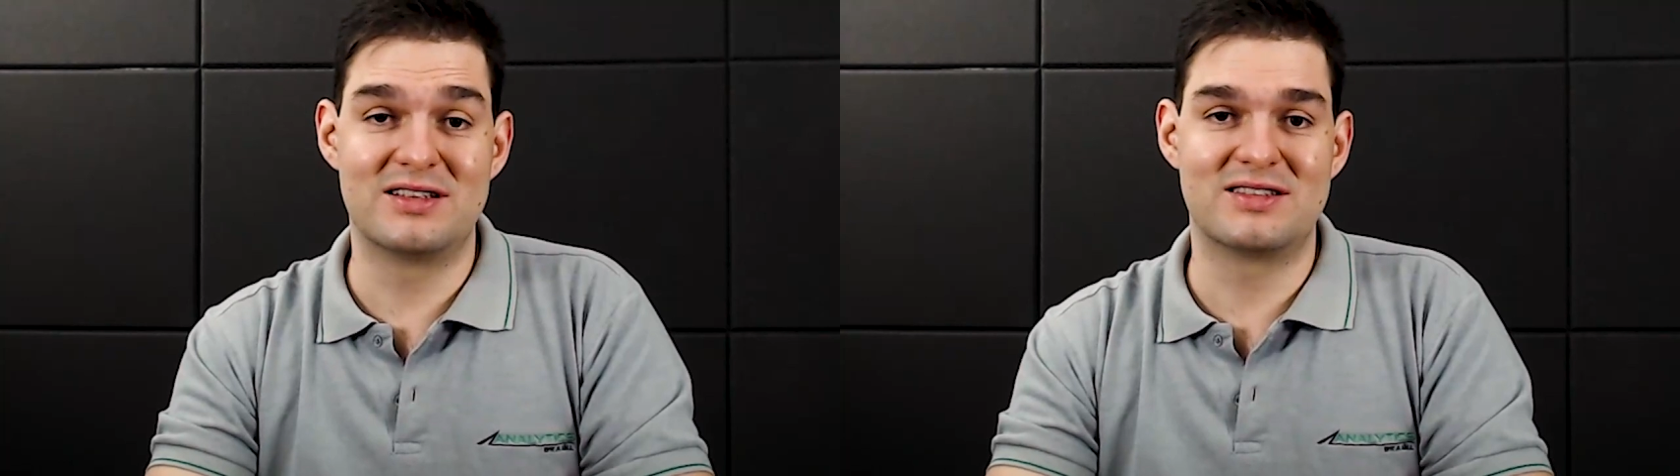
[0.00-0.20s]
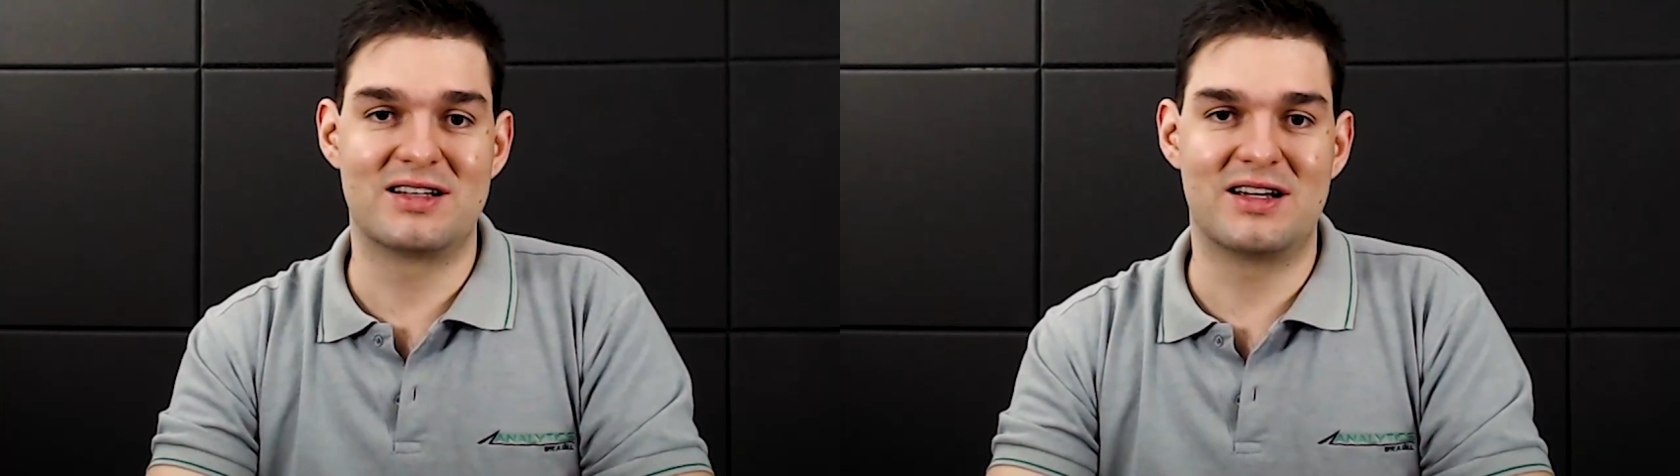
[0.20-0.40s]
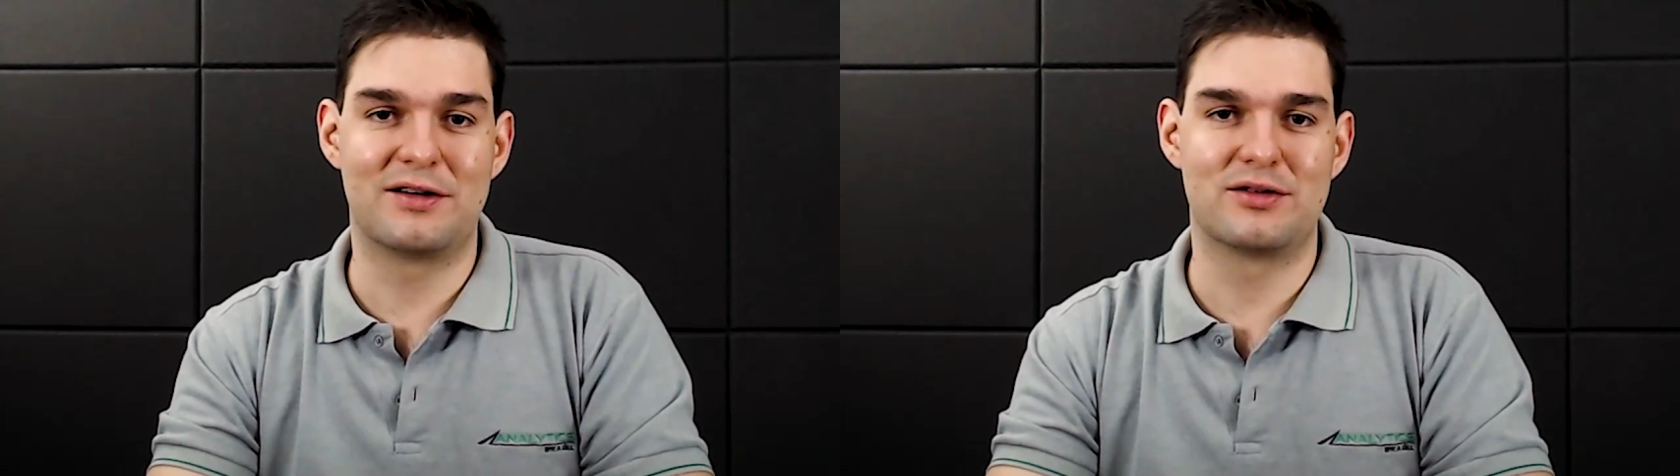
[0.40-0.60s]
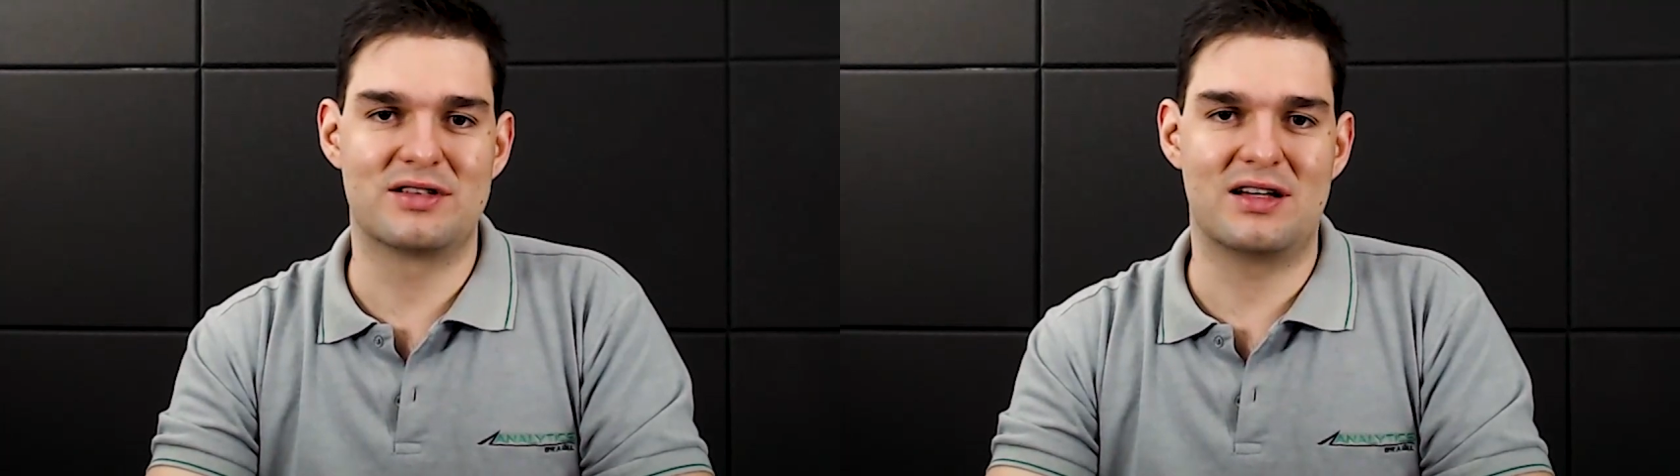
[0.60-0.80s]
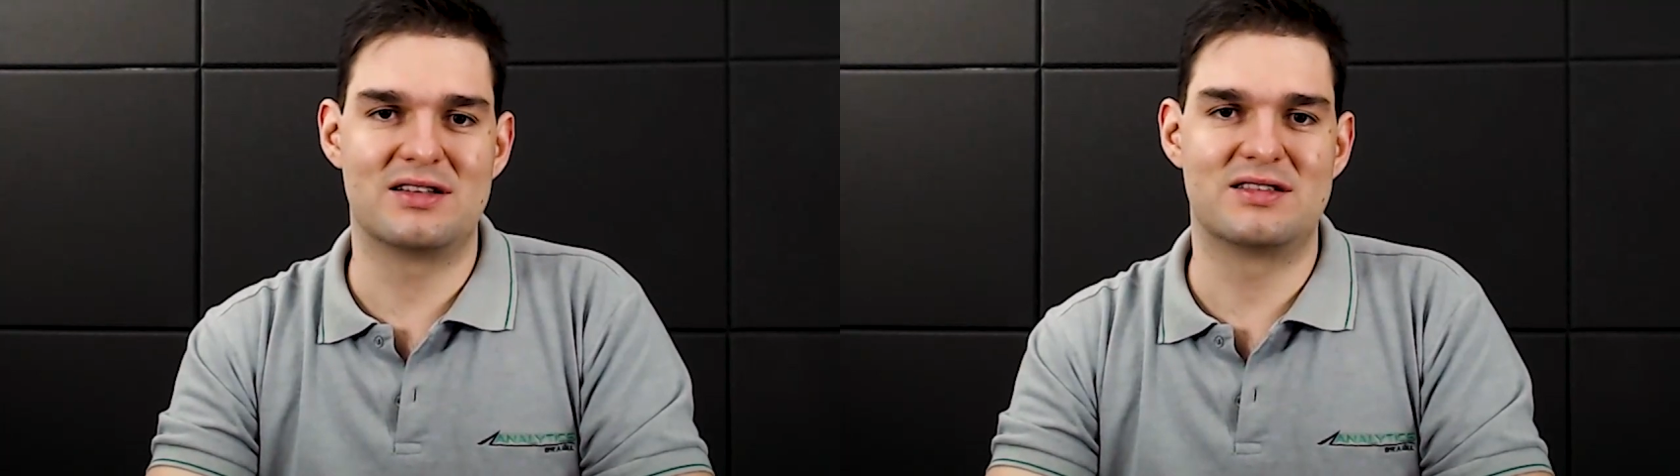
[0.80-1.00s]
que você tenha
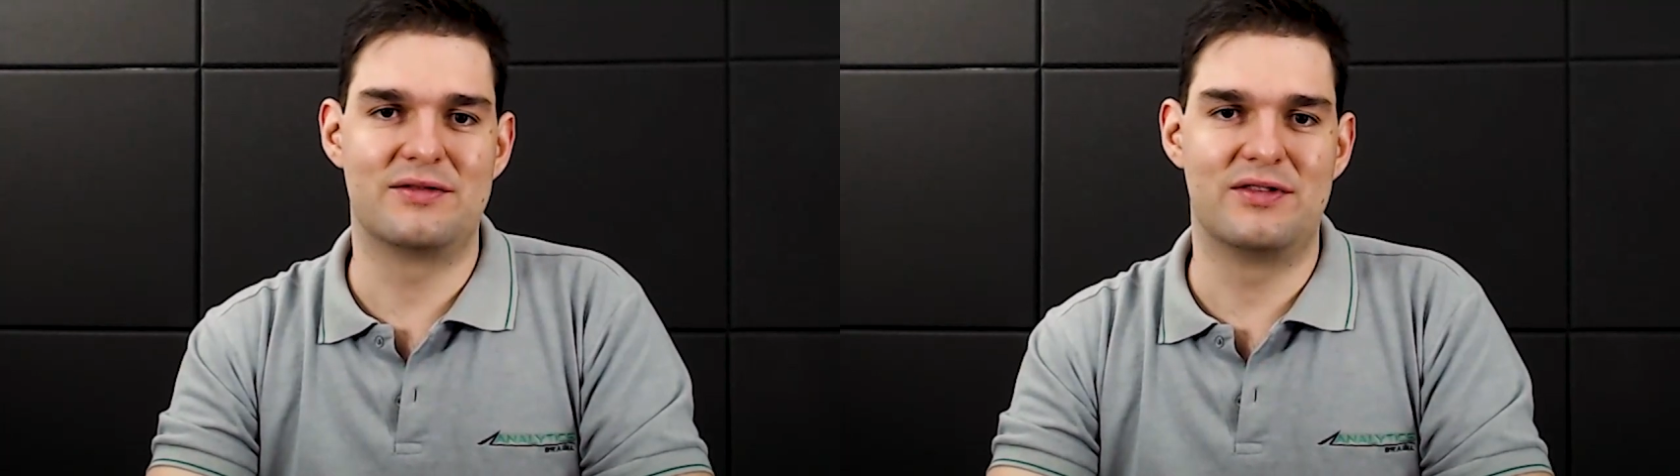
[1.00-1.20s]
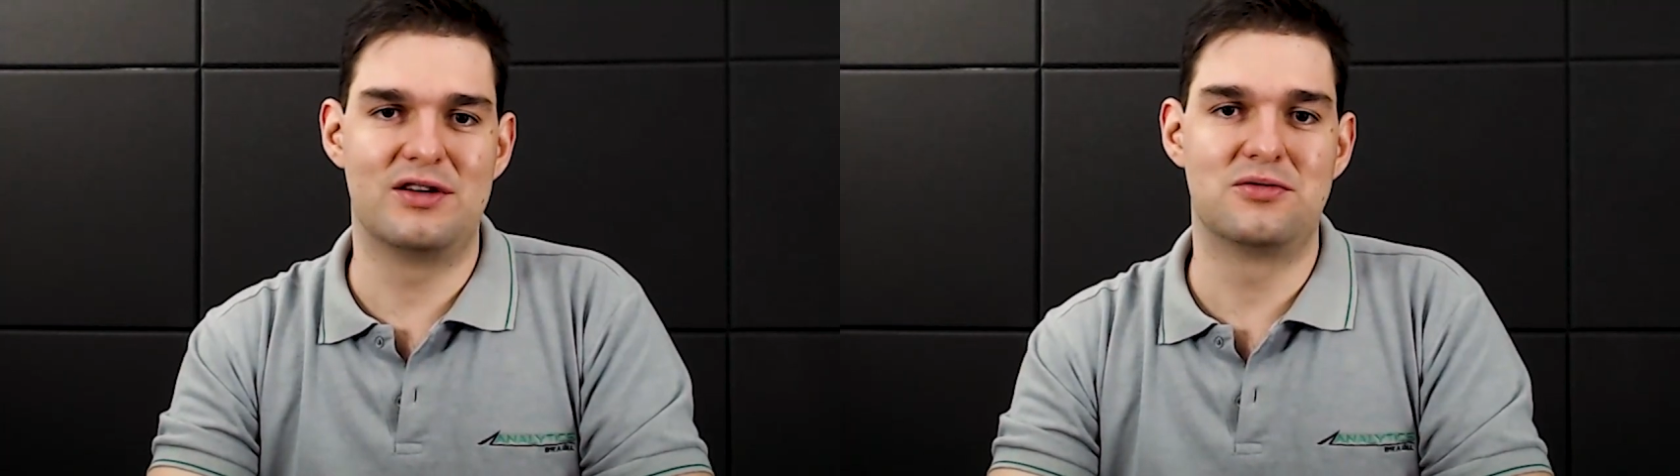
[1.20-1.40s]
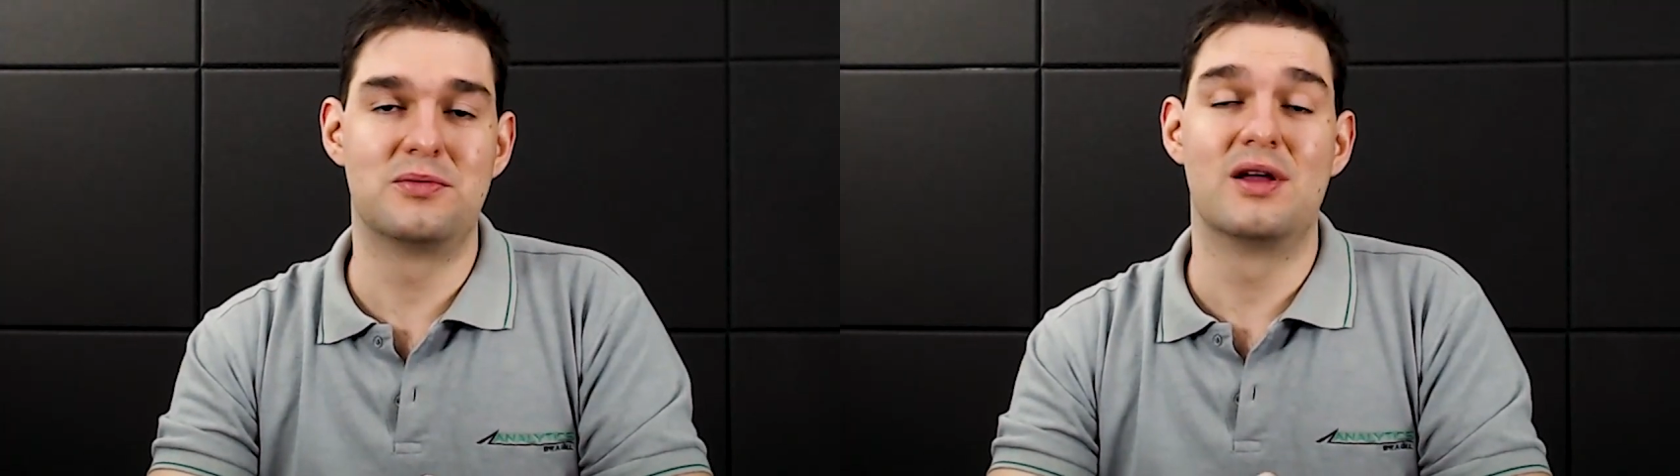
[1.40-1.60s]
gostado desse vídeo.